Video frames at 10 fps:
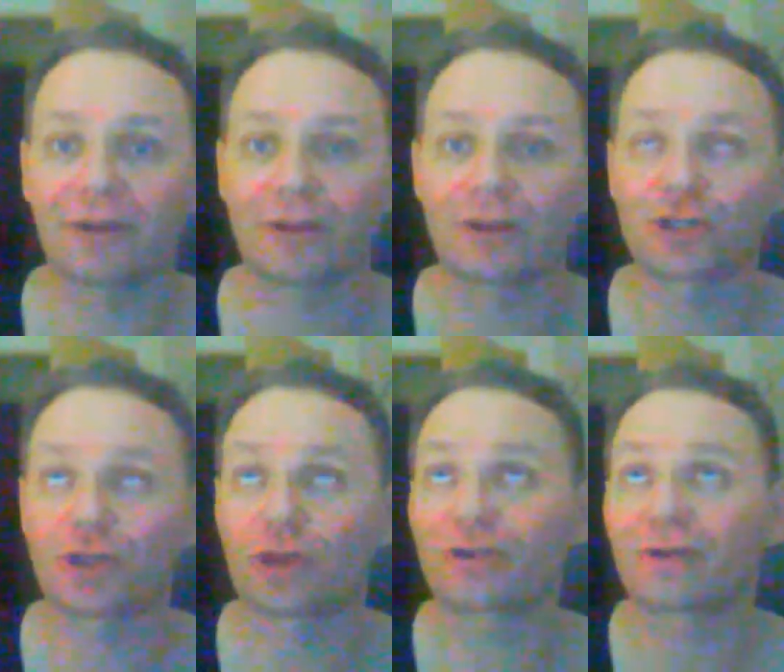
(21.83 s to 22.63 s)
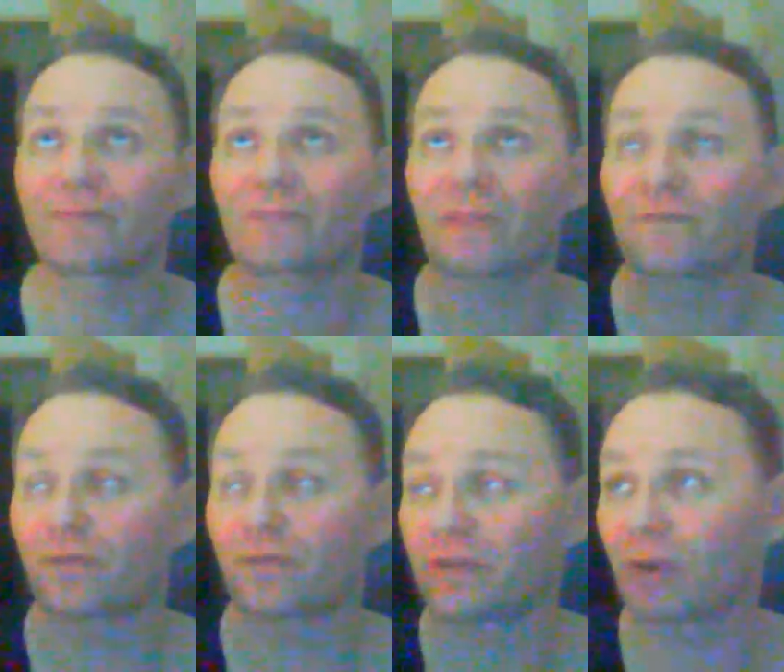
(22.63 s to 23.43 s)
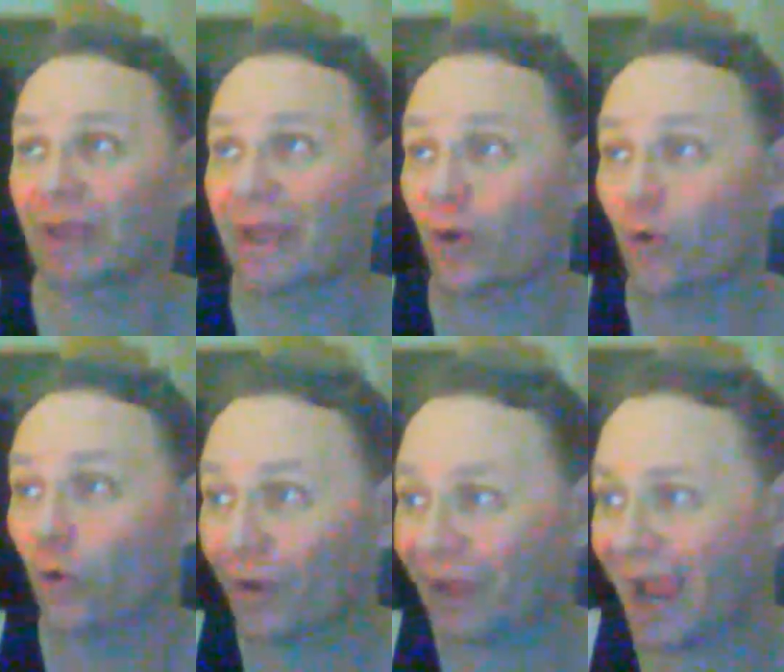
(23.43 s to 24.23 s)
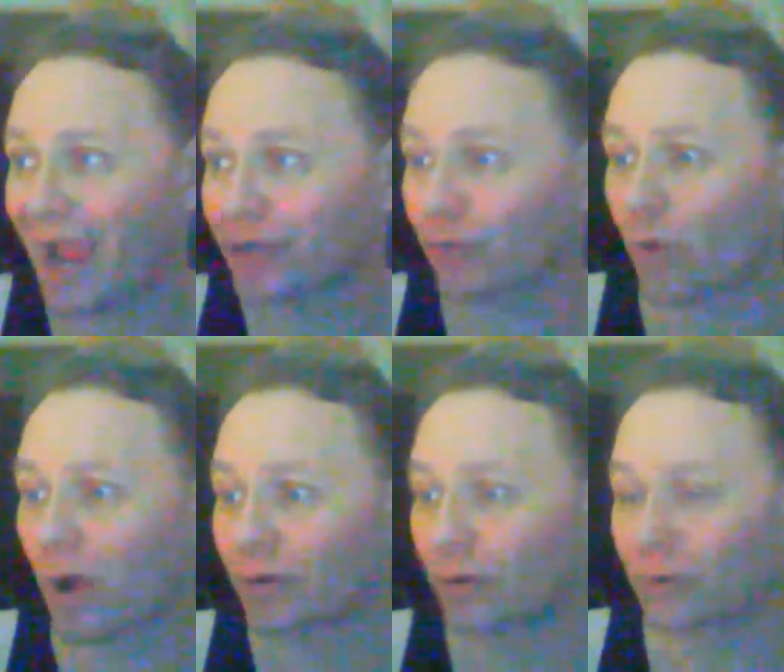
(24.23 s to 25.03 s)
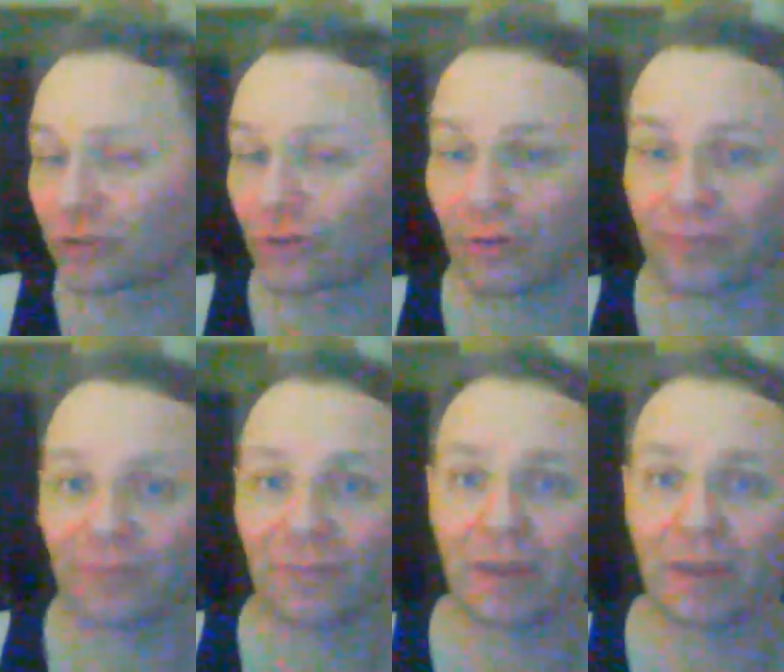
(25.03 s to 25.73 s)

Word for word: que je ne veux violer aucun droit d'auteur